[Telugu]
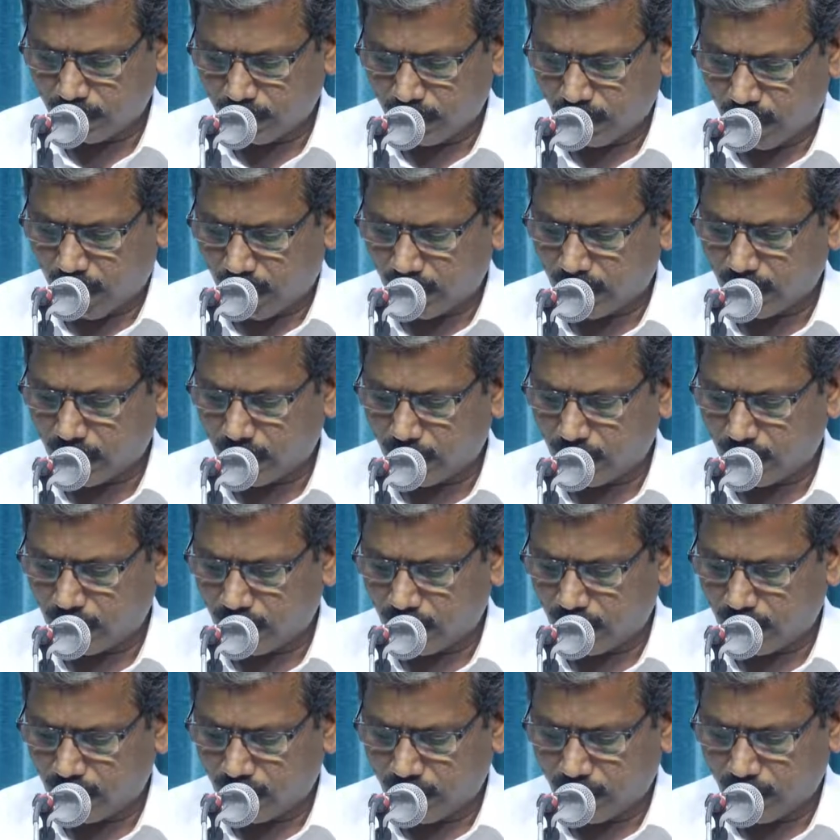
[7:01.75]
అంటే
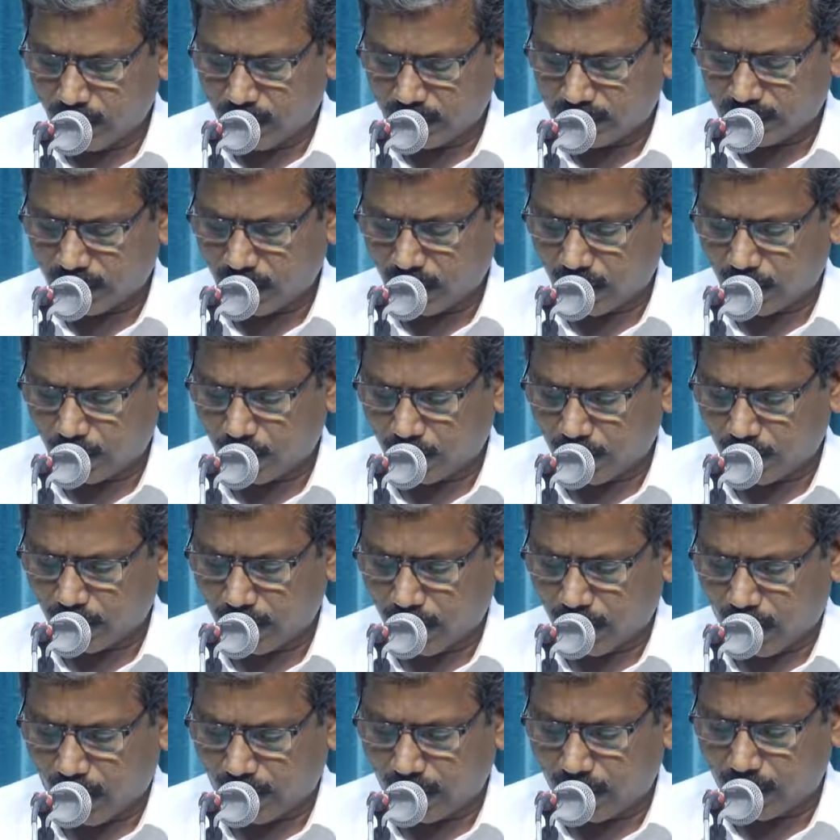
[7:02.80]
ఈ సంఘము
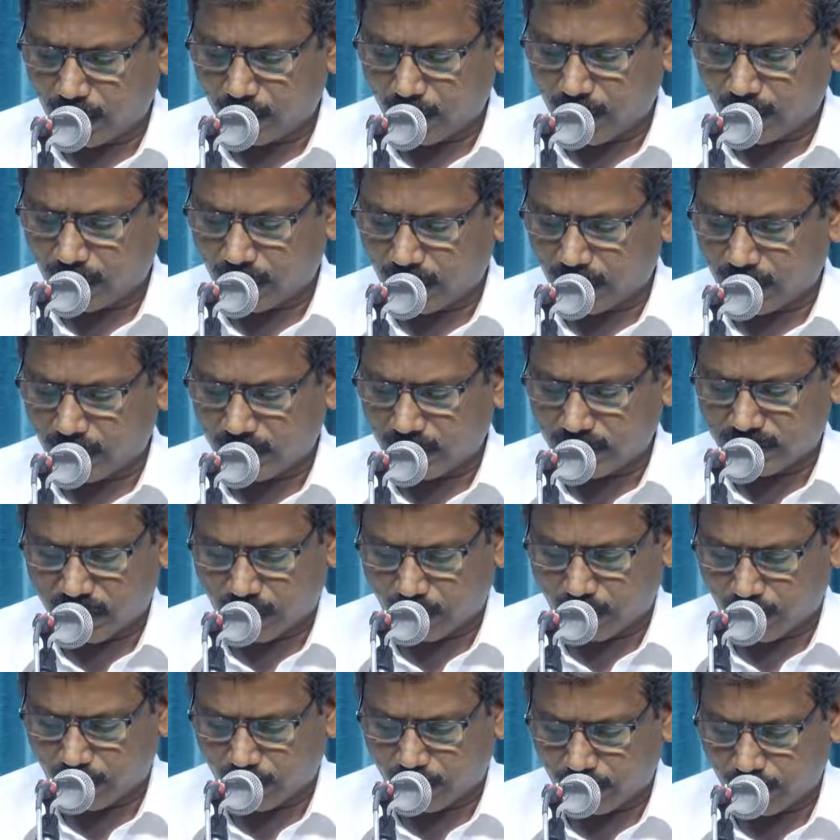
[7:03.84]
అనేకమైనటువంటి
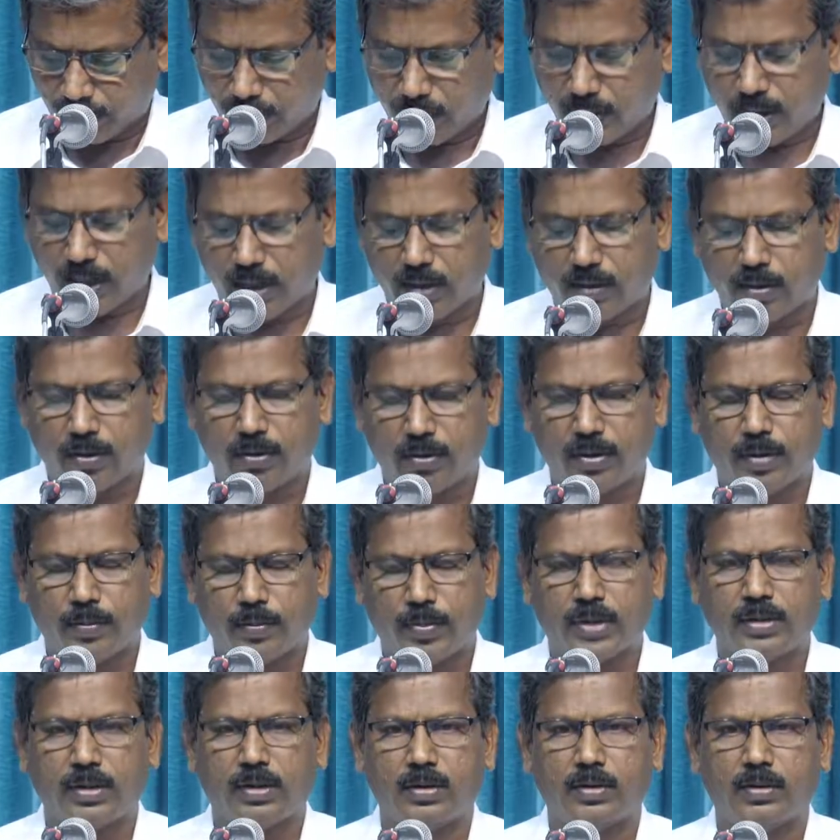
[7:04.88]
శ్రమలు ఇరుకులు
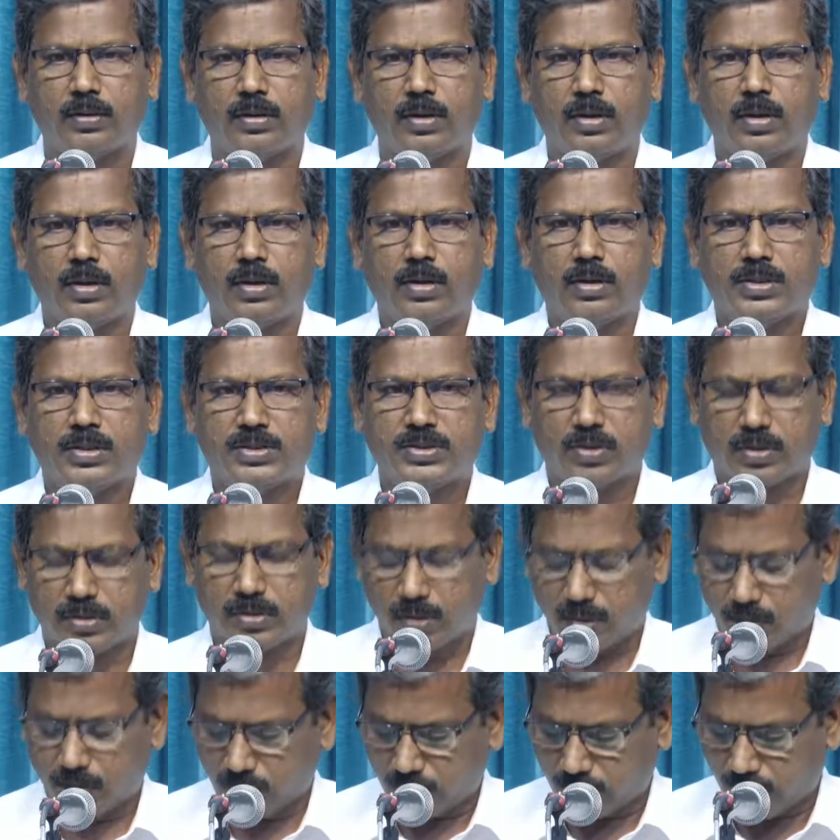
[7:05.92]
ఇబ్బందులు
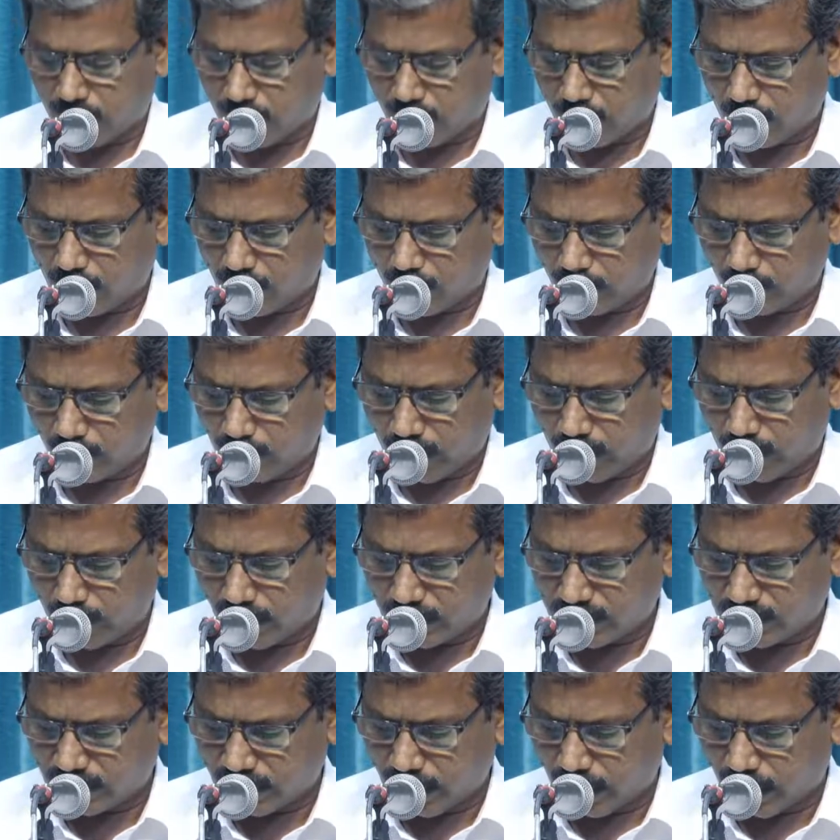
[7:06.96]
శోధనలు గుండా
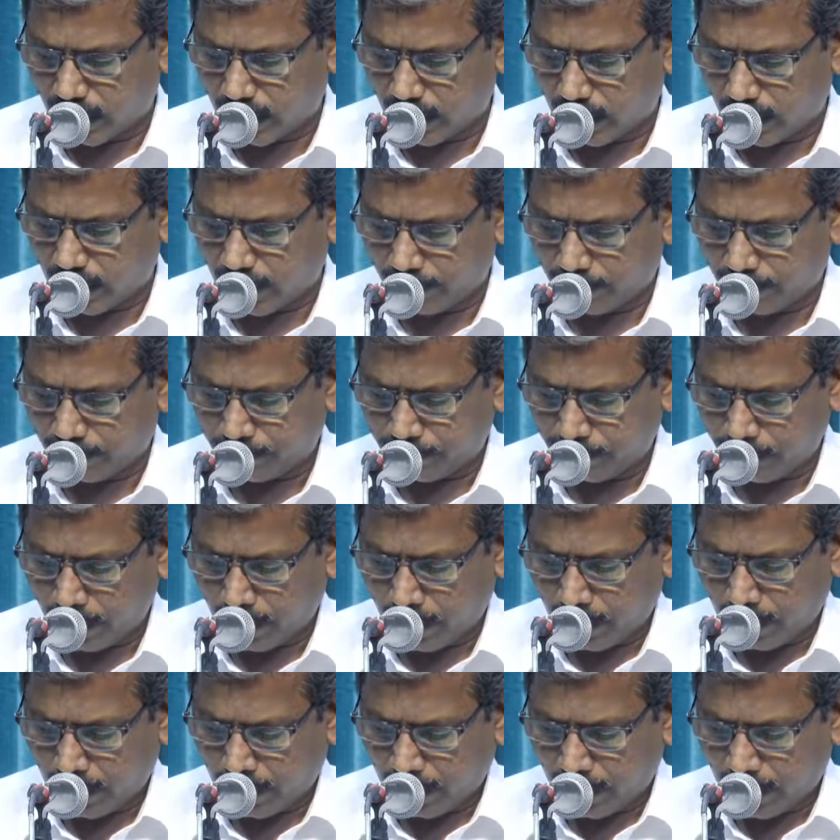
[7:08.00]
వెళ్ళవలసిందేనని
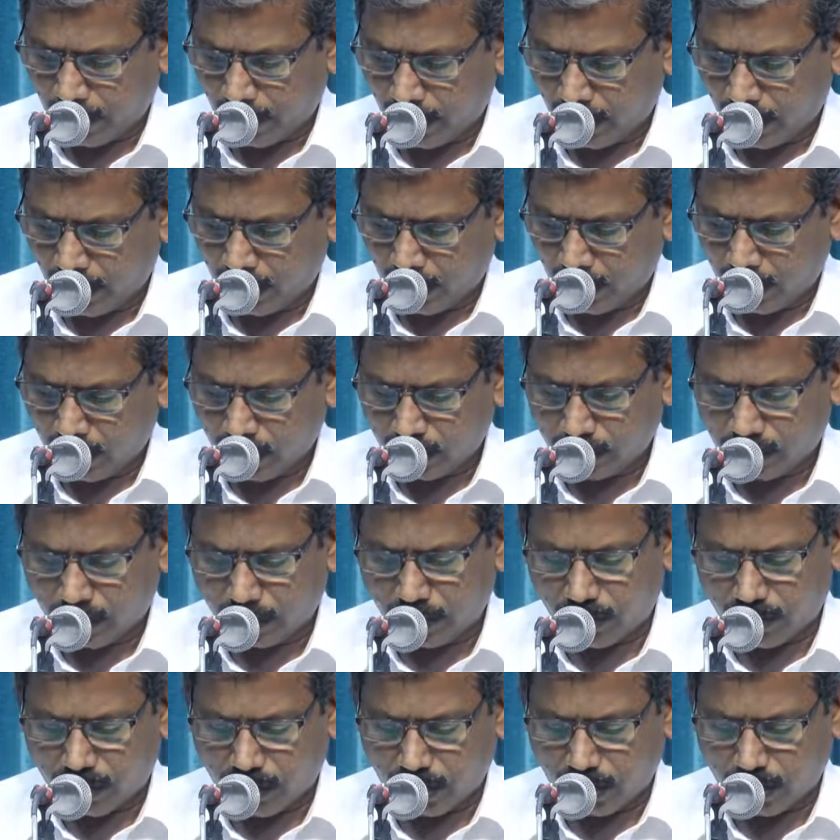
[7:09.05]
తన
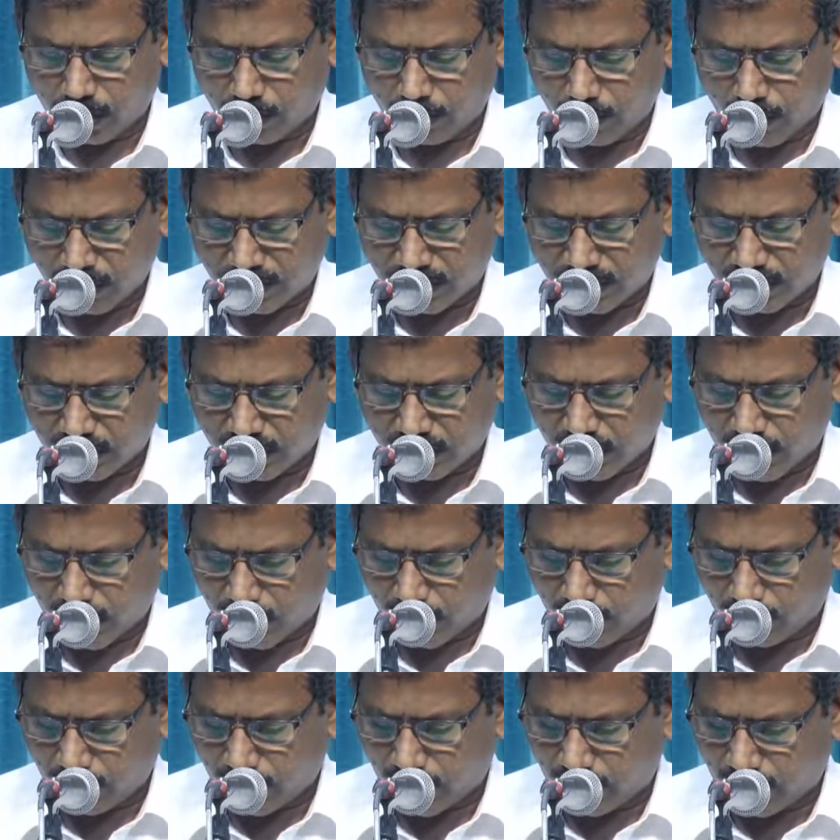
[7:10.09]
యొక్క భవిష్యత్
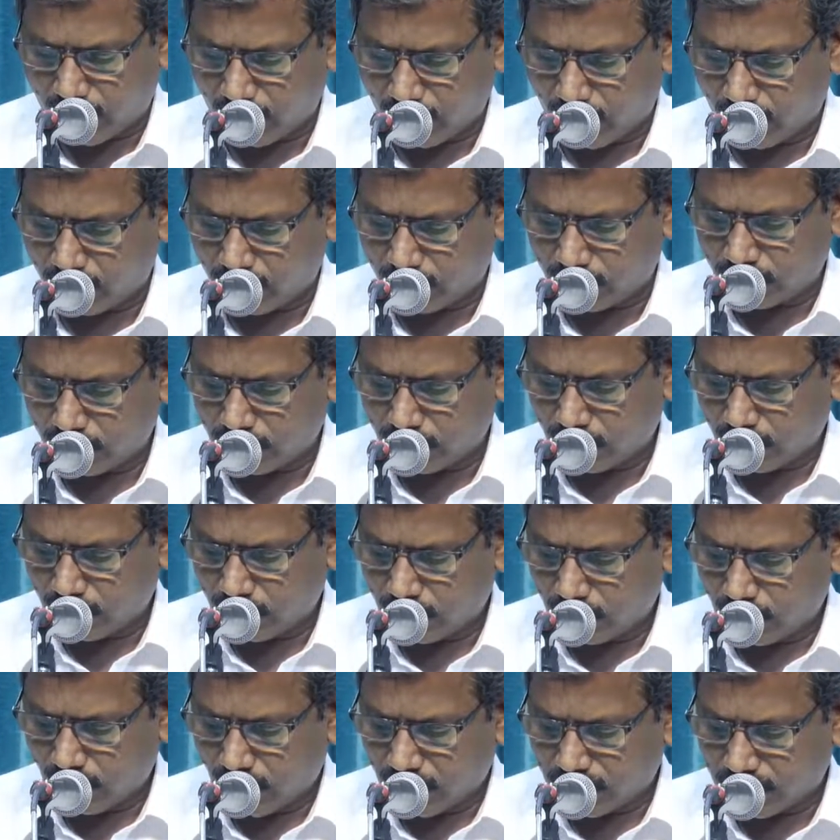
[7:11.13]
జ్ఞానాన్ని బట్టి
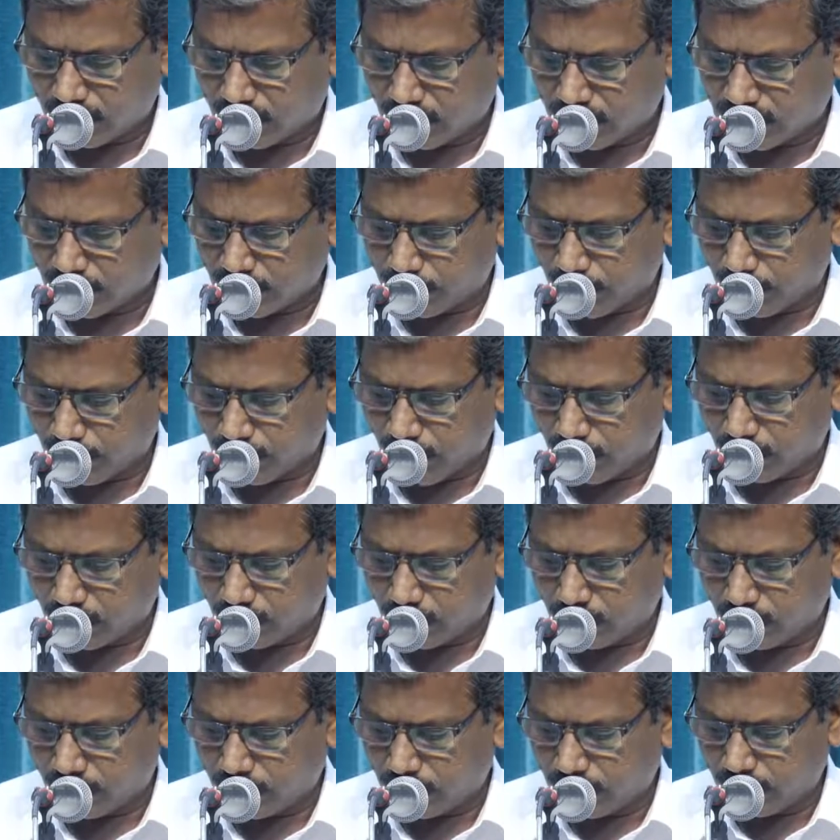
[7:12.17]
యేసుక్రీస్తు ప్రభువారు
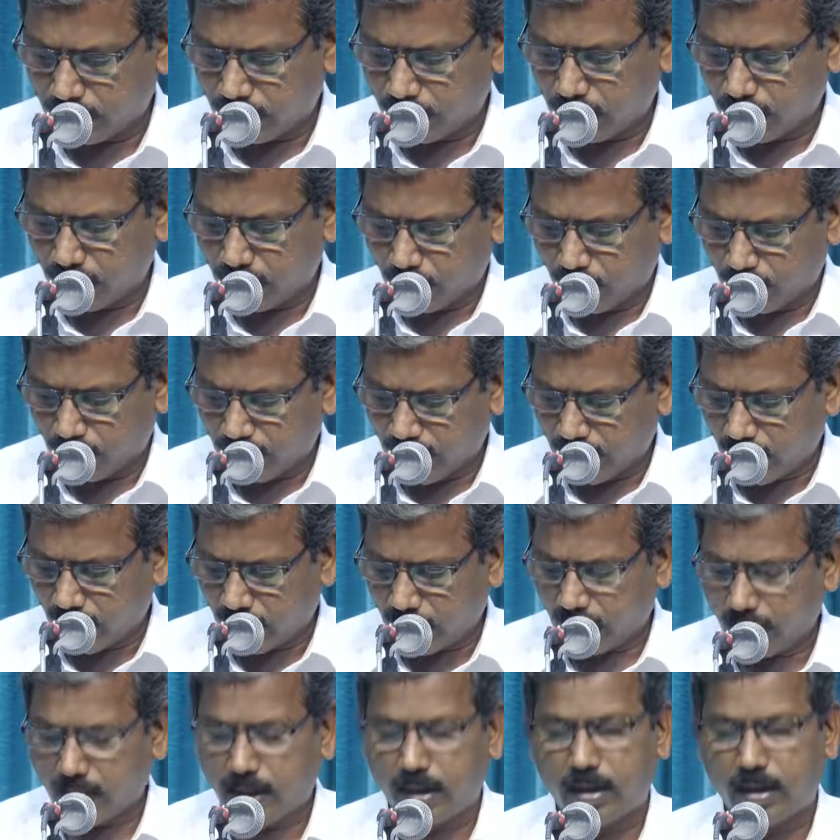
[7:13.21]
ముందుగానే